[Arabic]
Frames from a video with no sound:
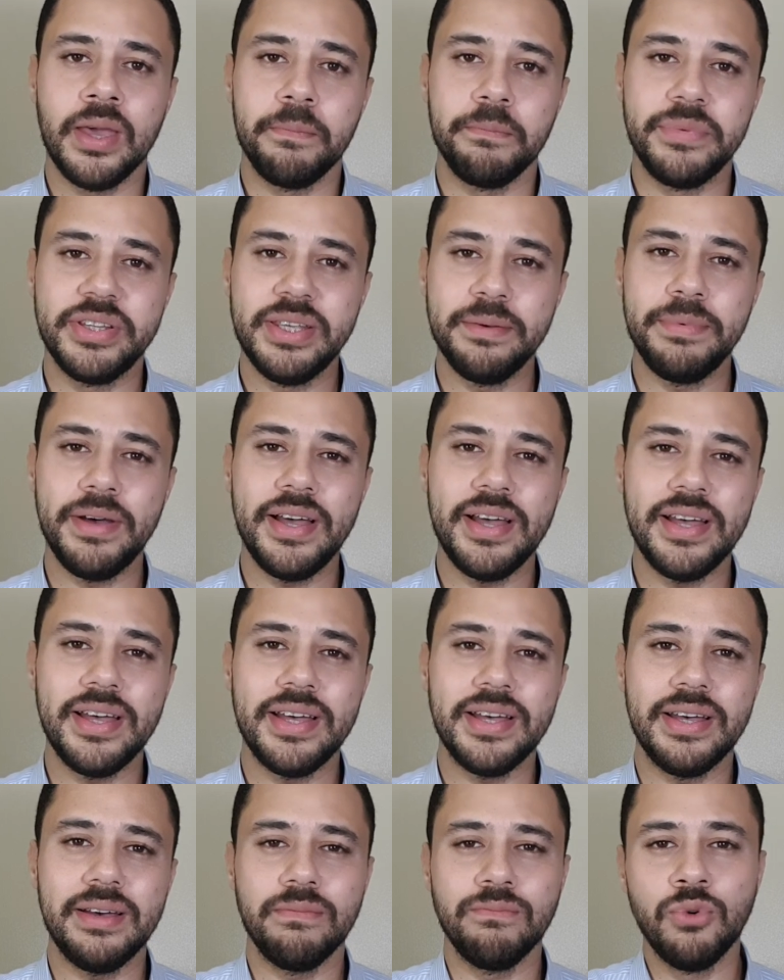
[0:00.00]
بتبقى
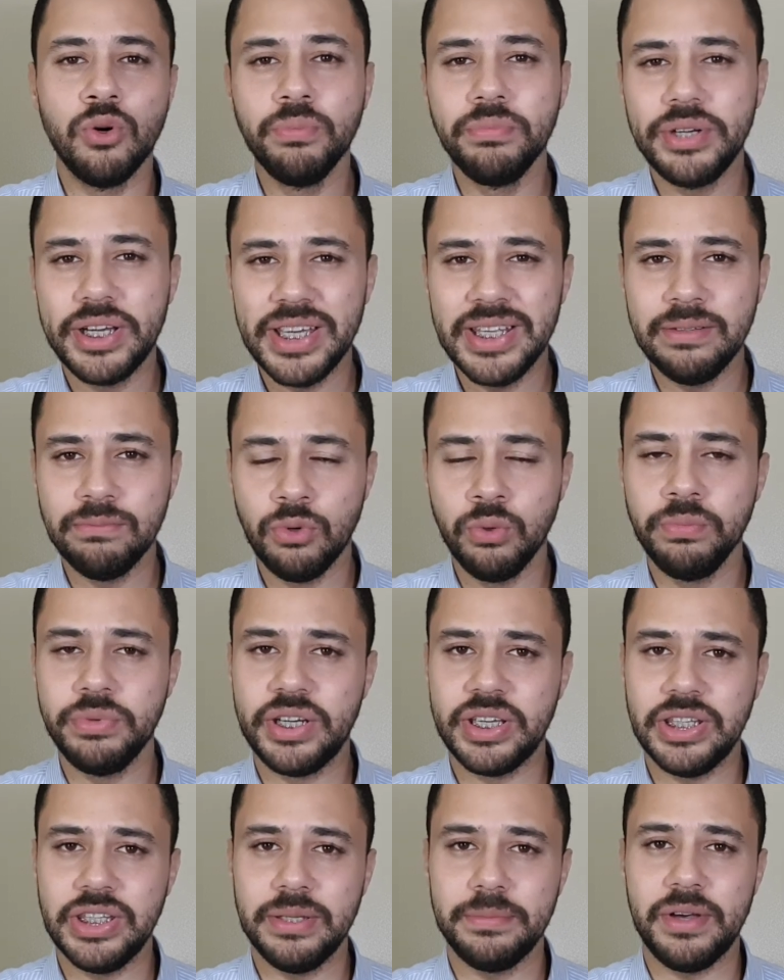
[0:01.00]
ممكن
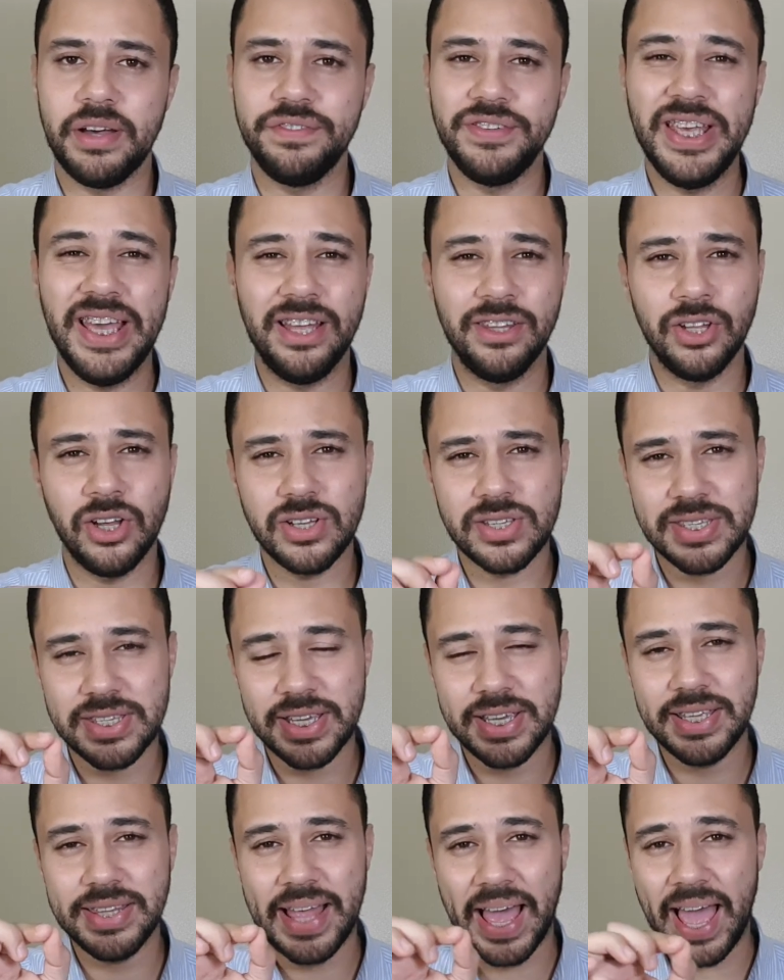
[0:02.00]
ممكن يبقى فيها نقص
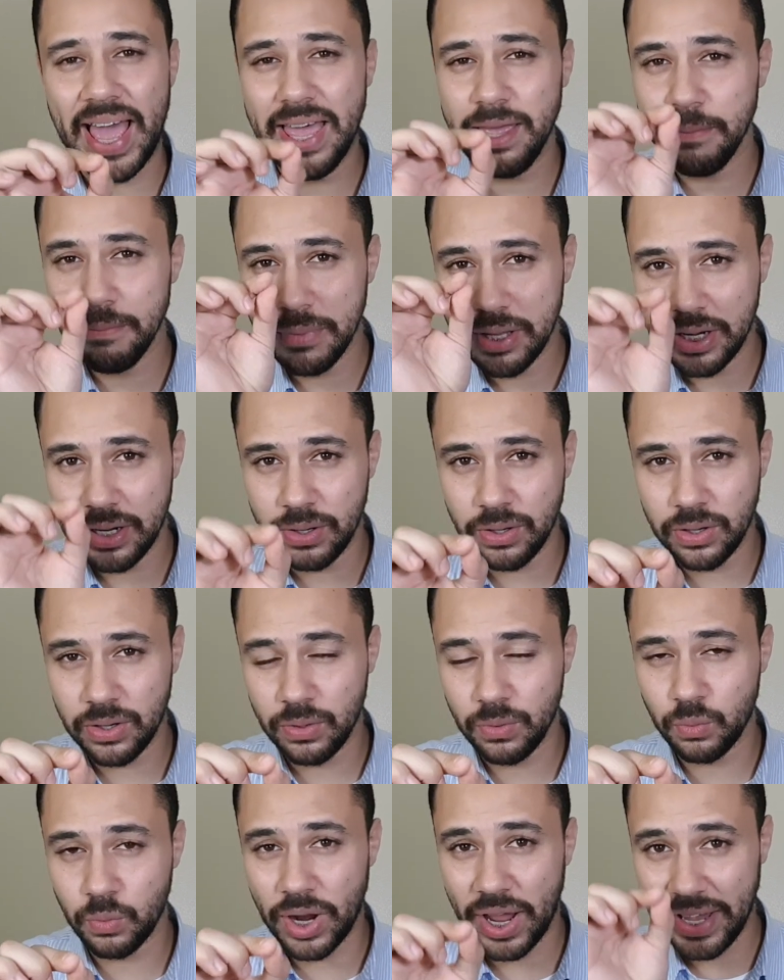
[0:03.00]
كده عامل
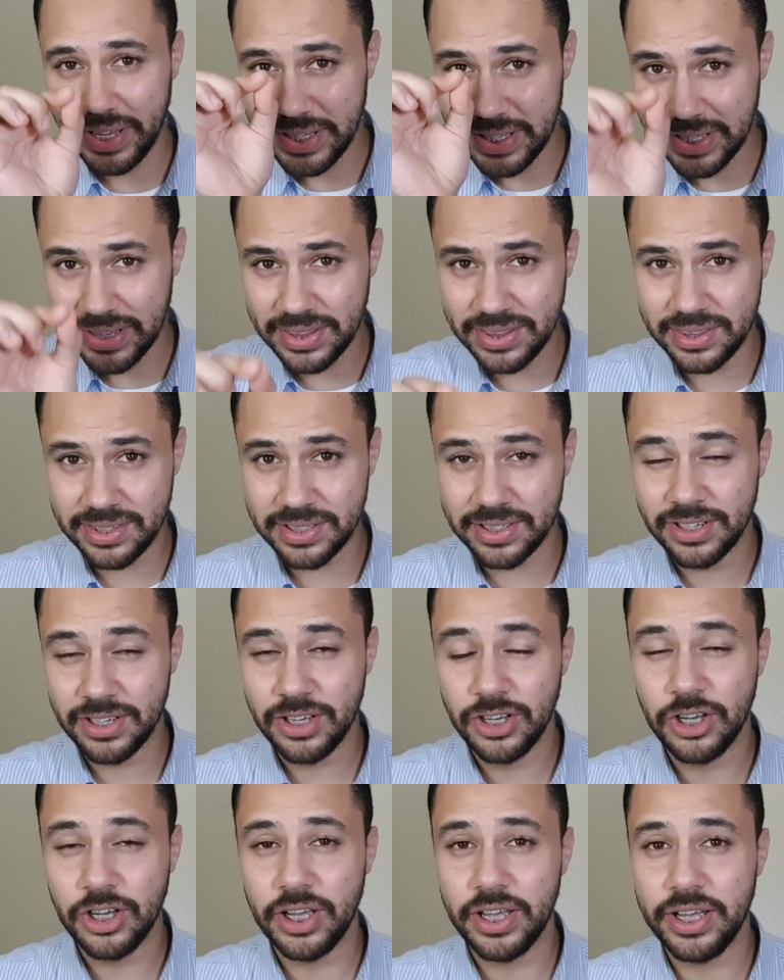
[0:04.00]
وحيد
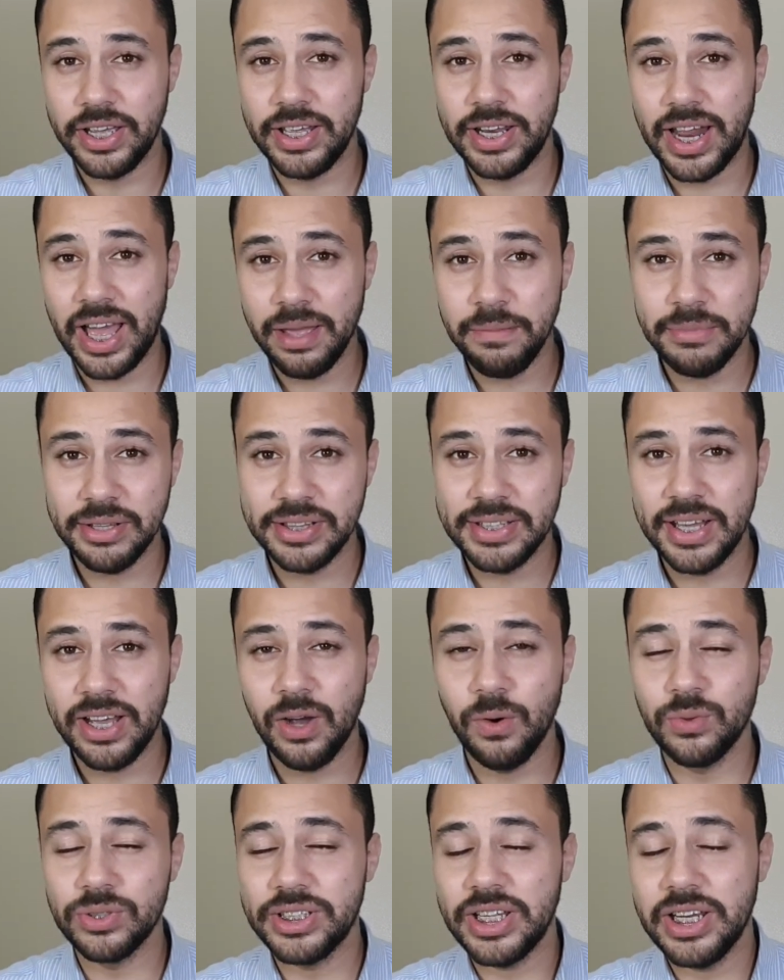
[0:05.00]
العامل ده
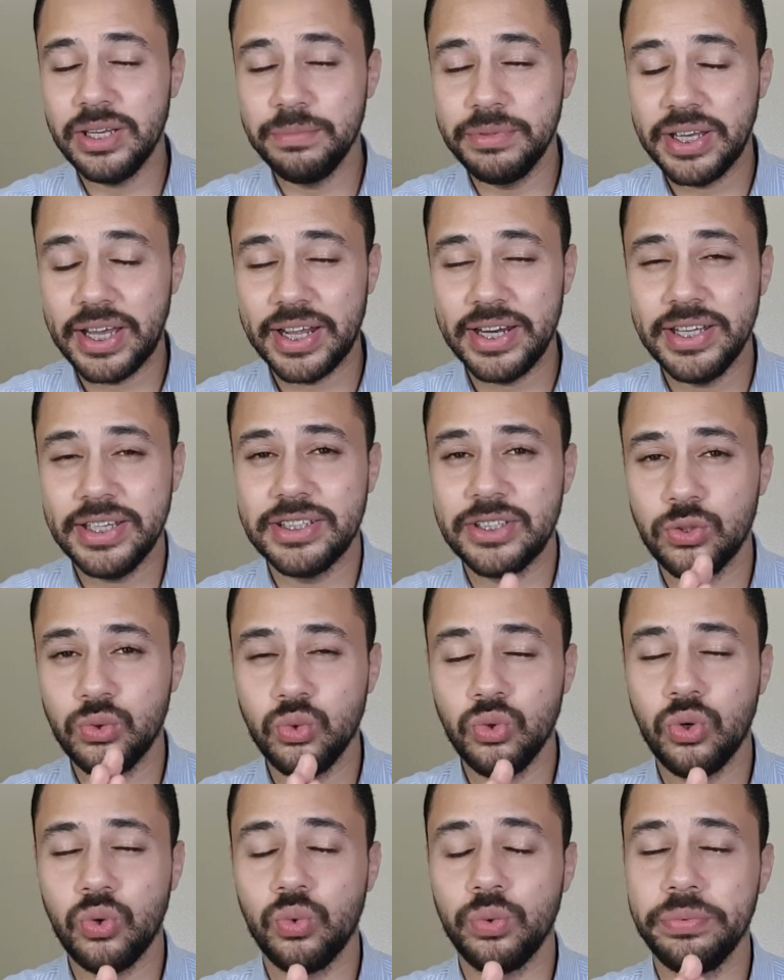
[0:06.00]
هو ده اللي بيخليك
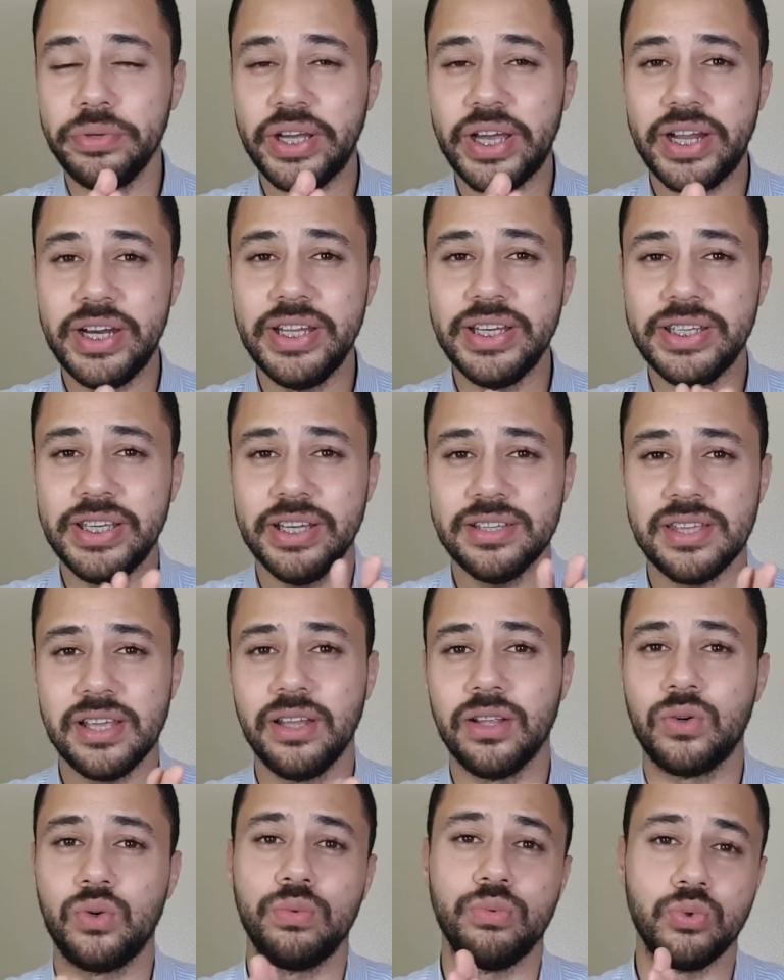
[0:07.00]
تدوخ وبيخليك يحصل
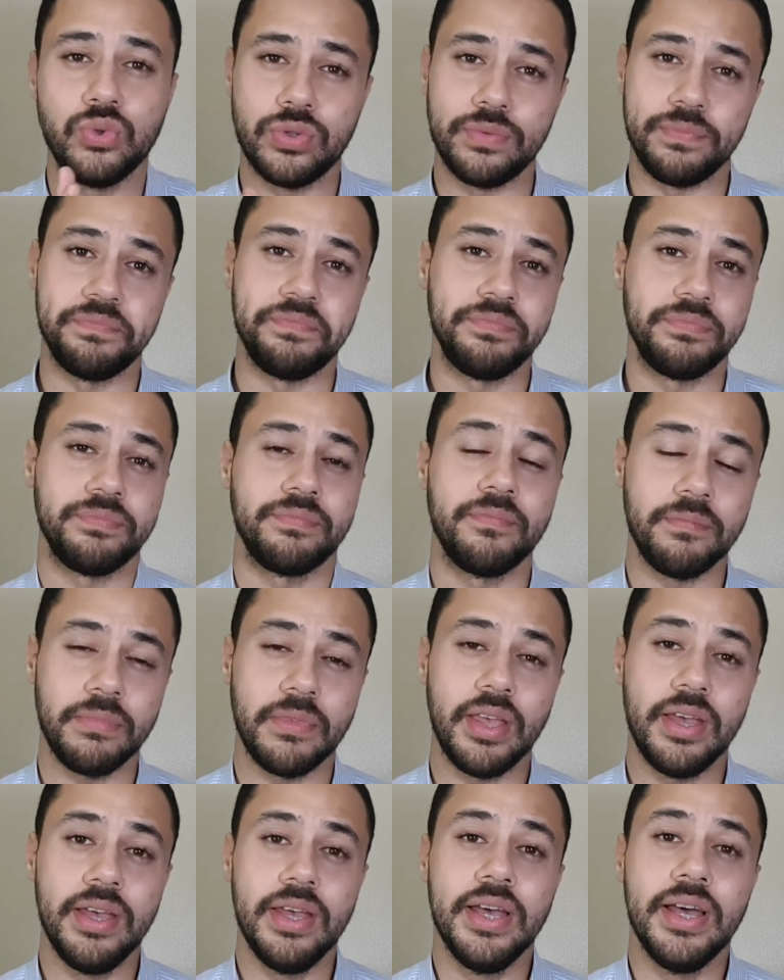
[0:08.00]
لك هبوط
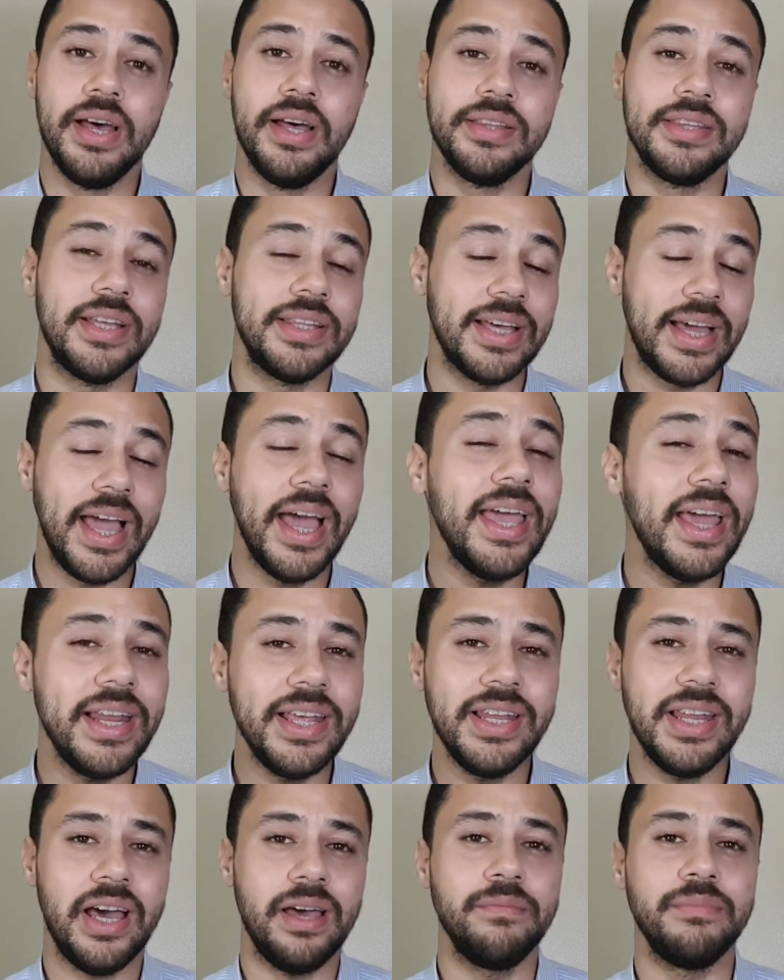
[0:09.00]
تتخيل
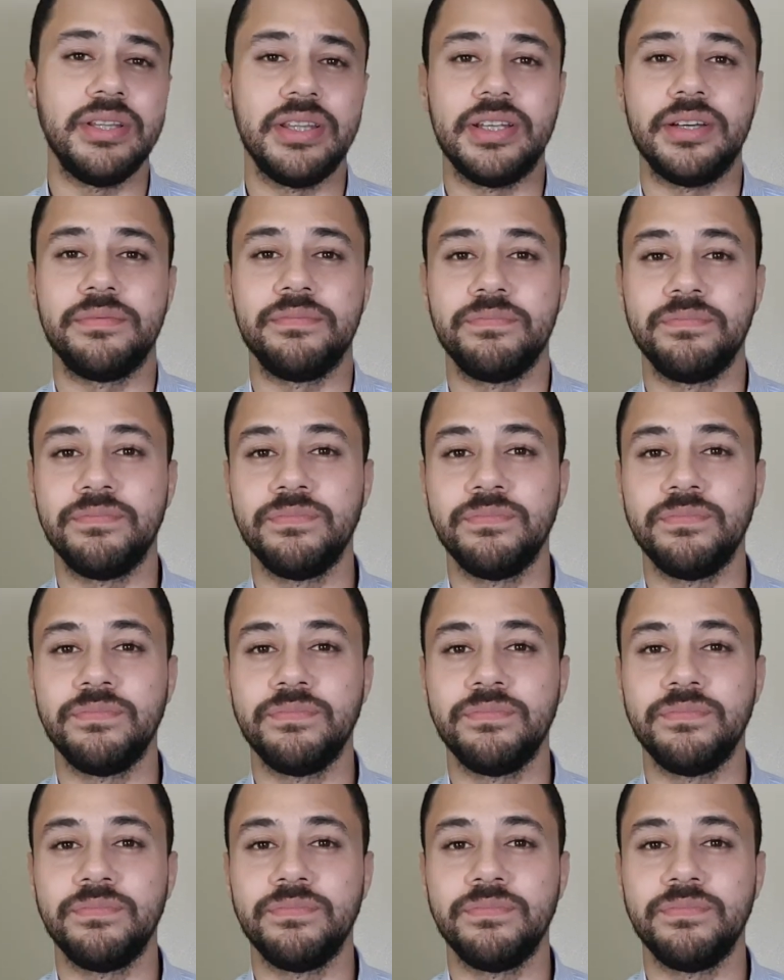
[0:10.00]
ايه العامل ده